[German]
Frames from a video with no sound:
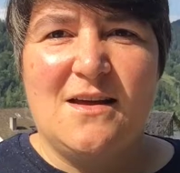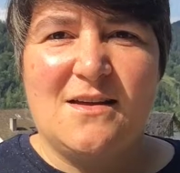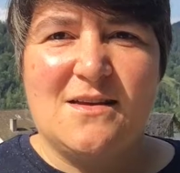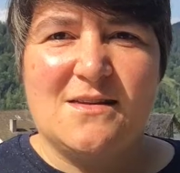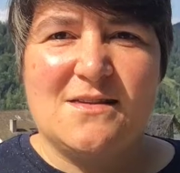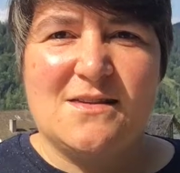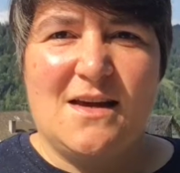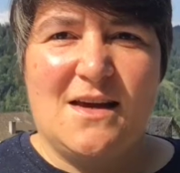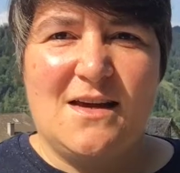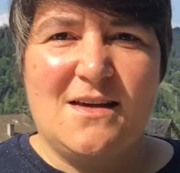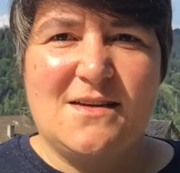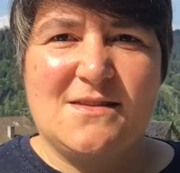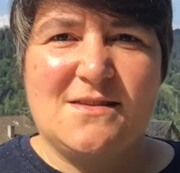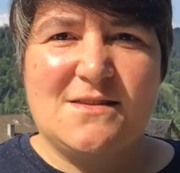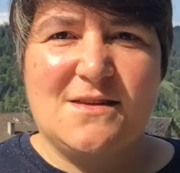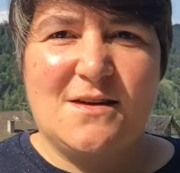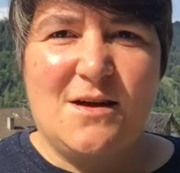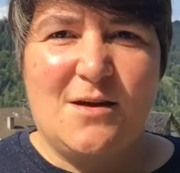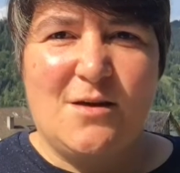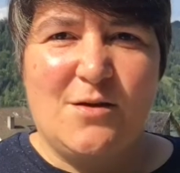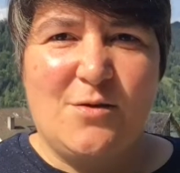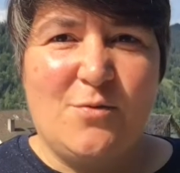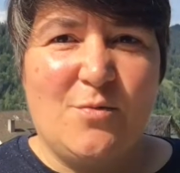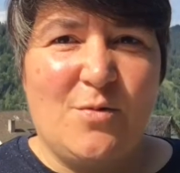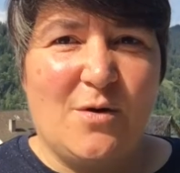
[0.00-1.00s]
Das heißt,
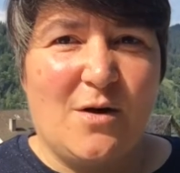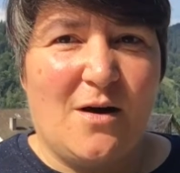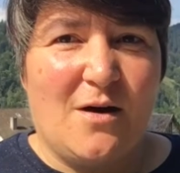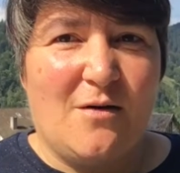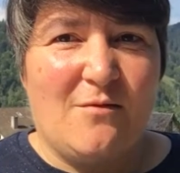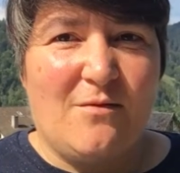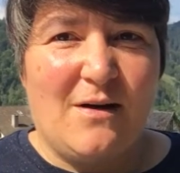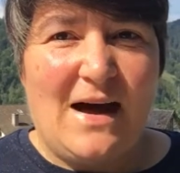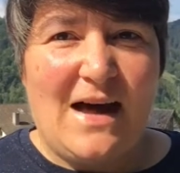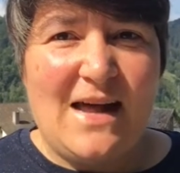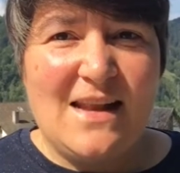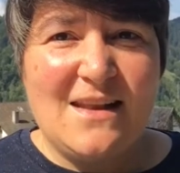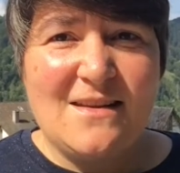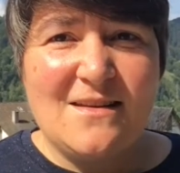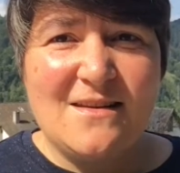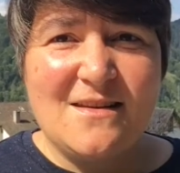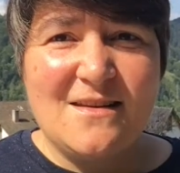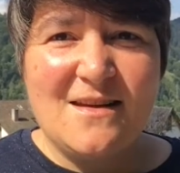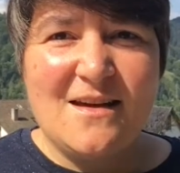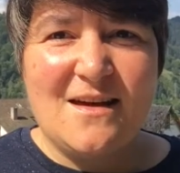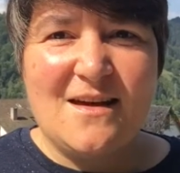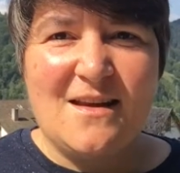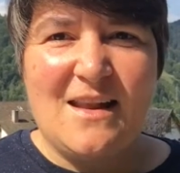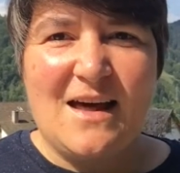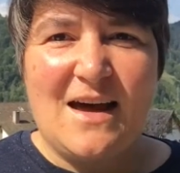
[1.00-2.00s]
über
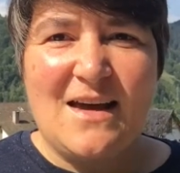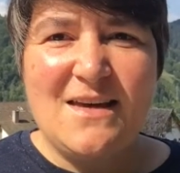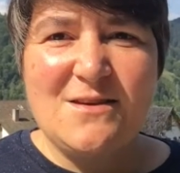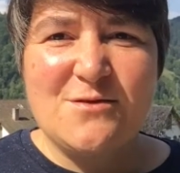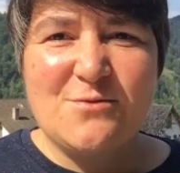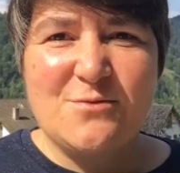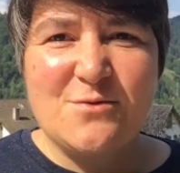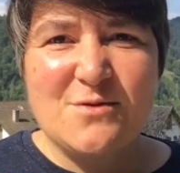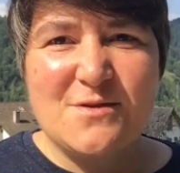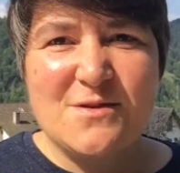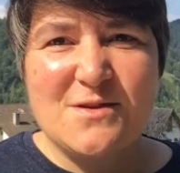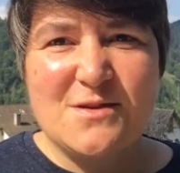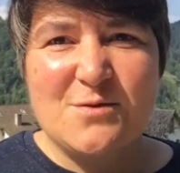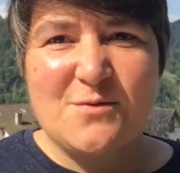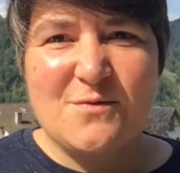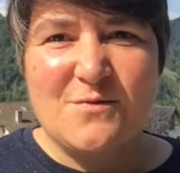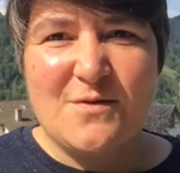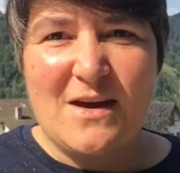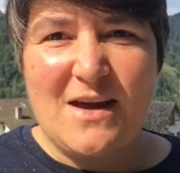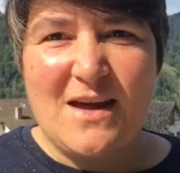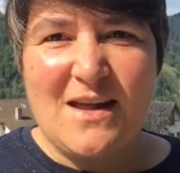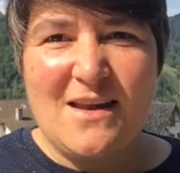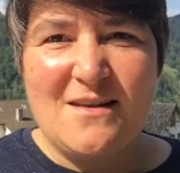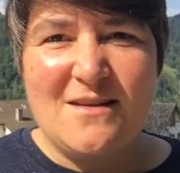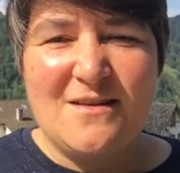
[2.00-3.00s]
Wahlen Leitungen zu
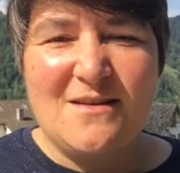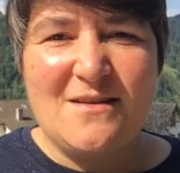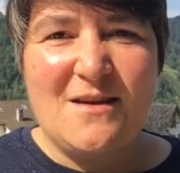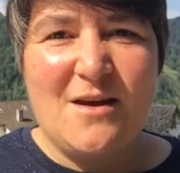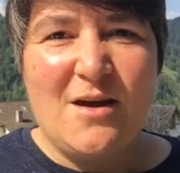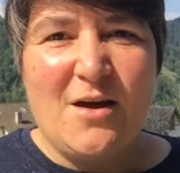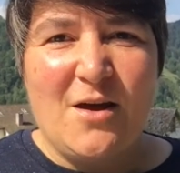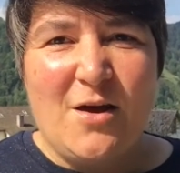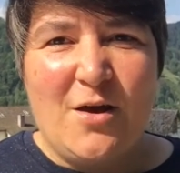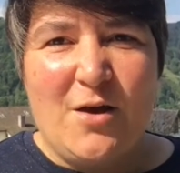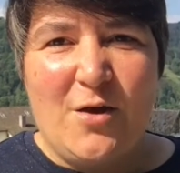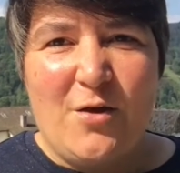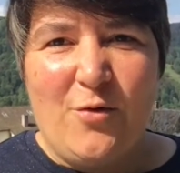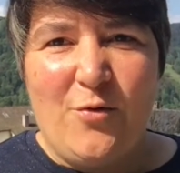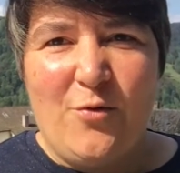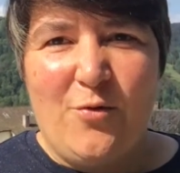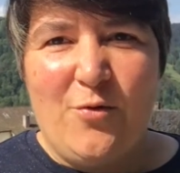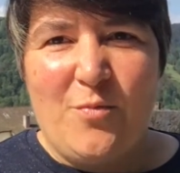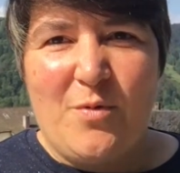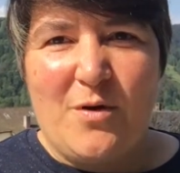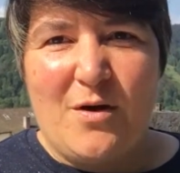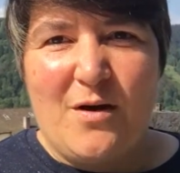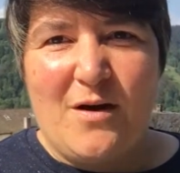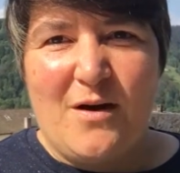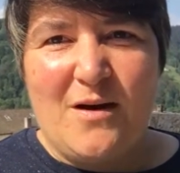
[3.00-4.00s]
wählen,
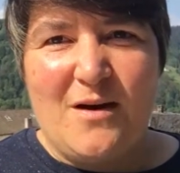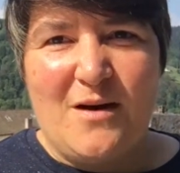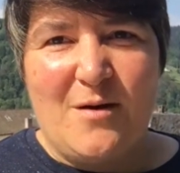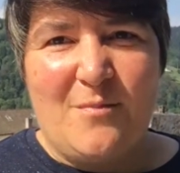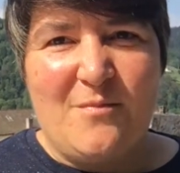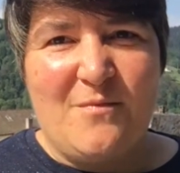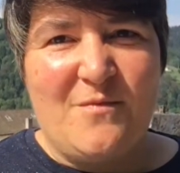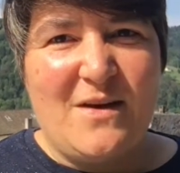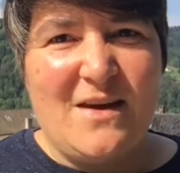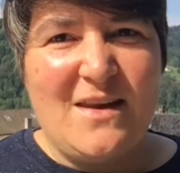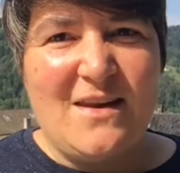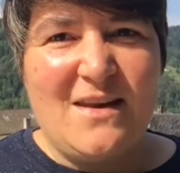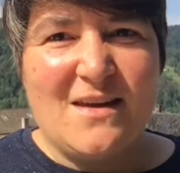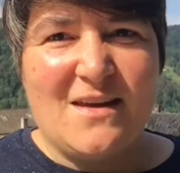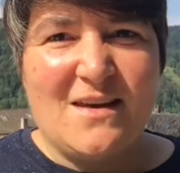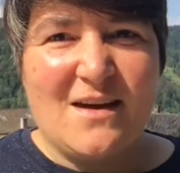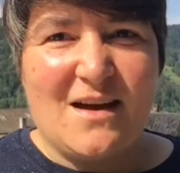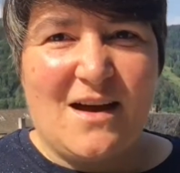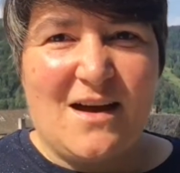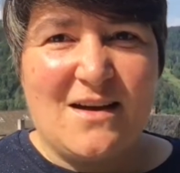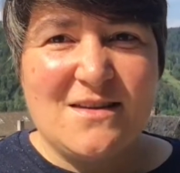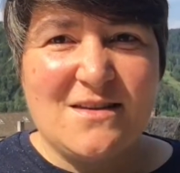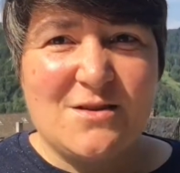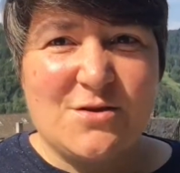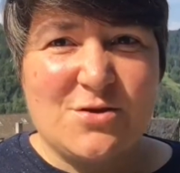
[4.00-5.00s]
über ähm, wenig
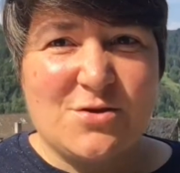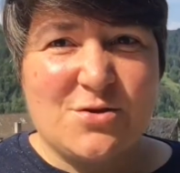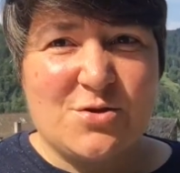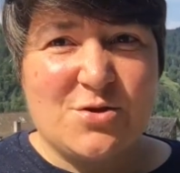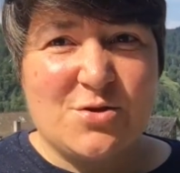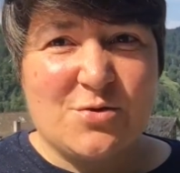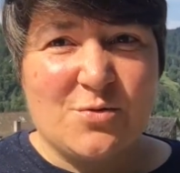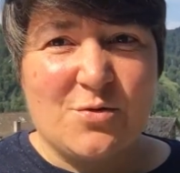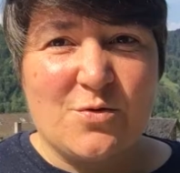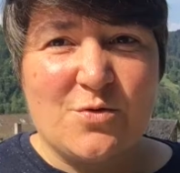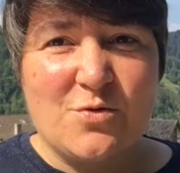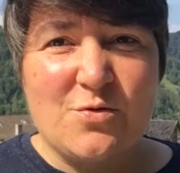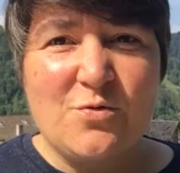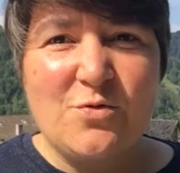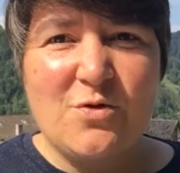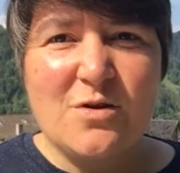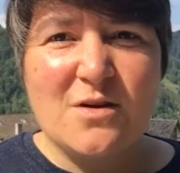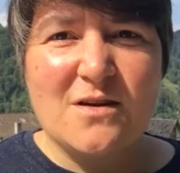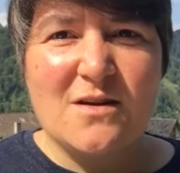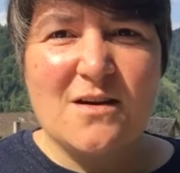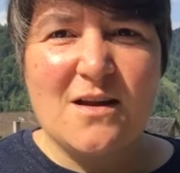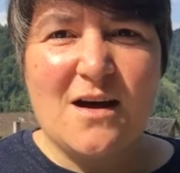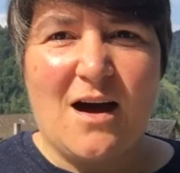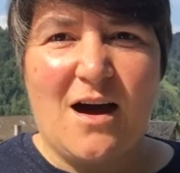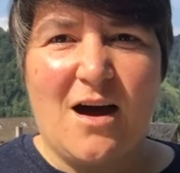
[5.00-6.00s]
hierarchische
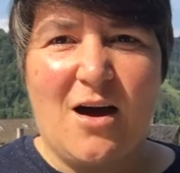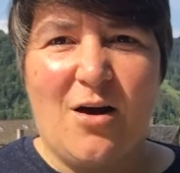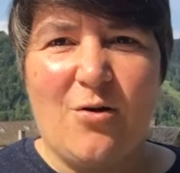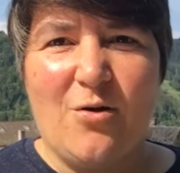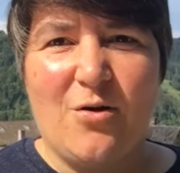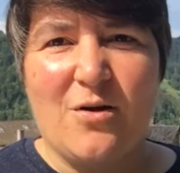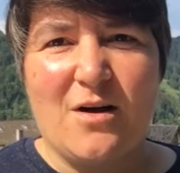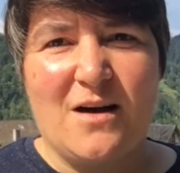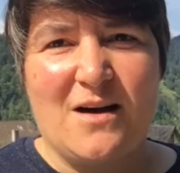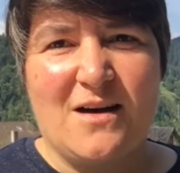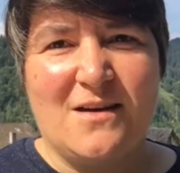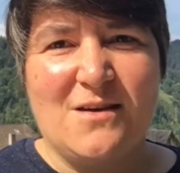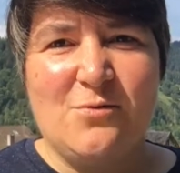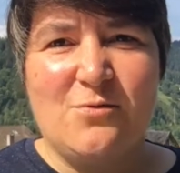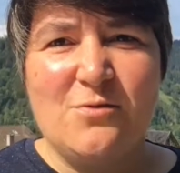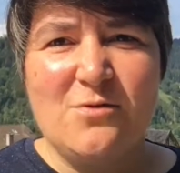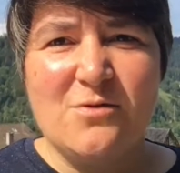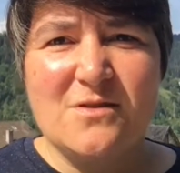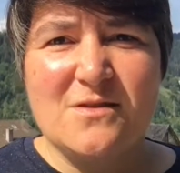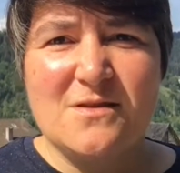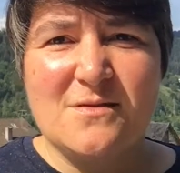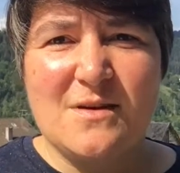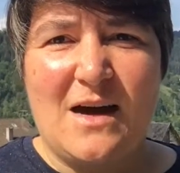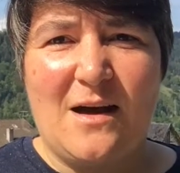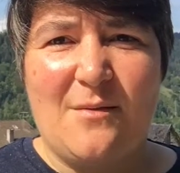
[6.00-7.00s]
Strukturen auch
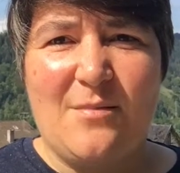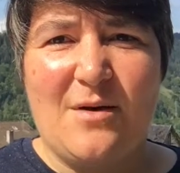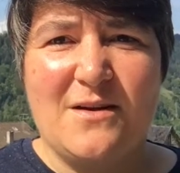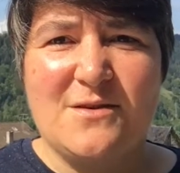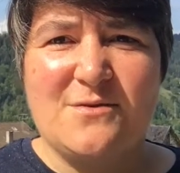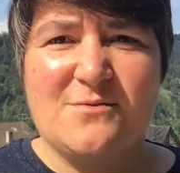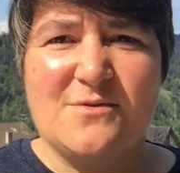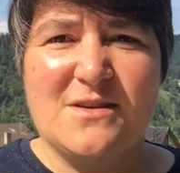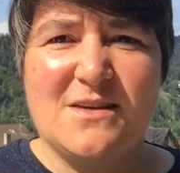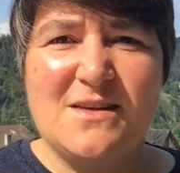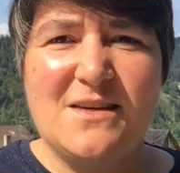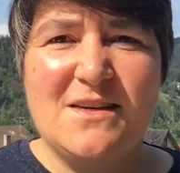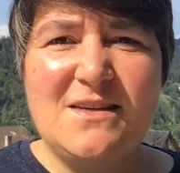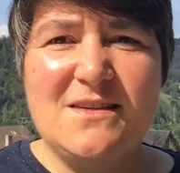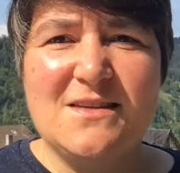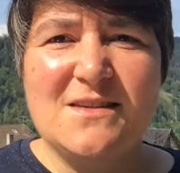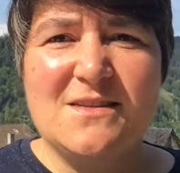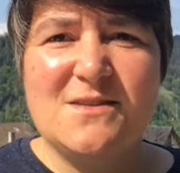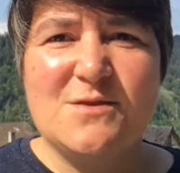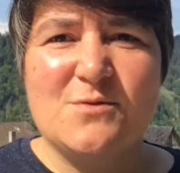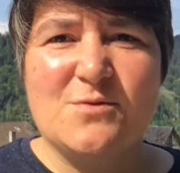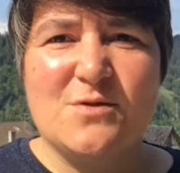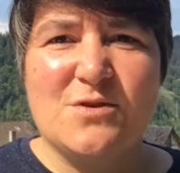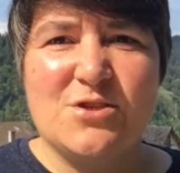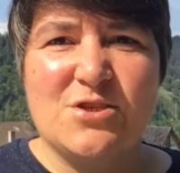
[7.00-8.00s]
Jugendarbeit und
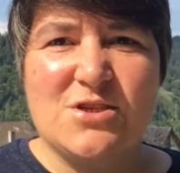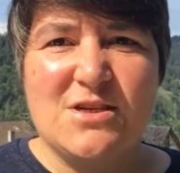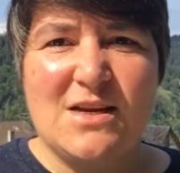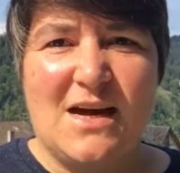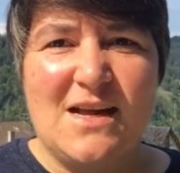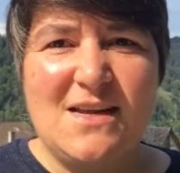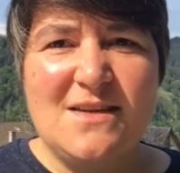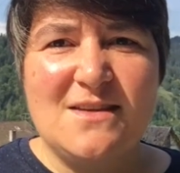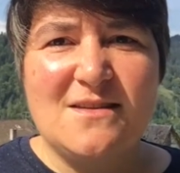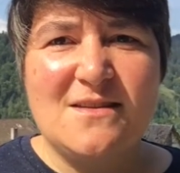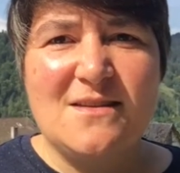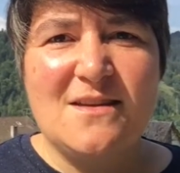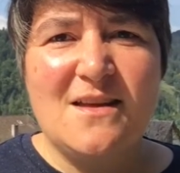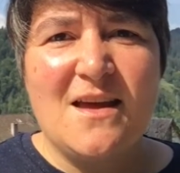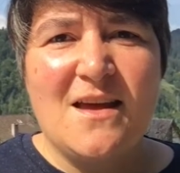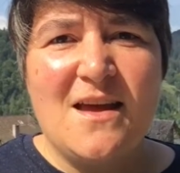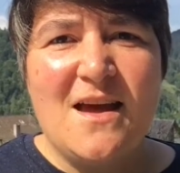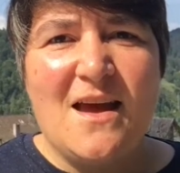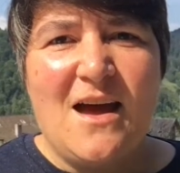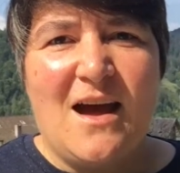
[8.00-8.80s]
Kirche zu gestalten.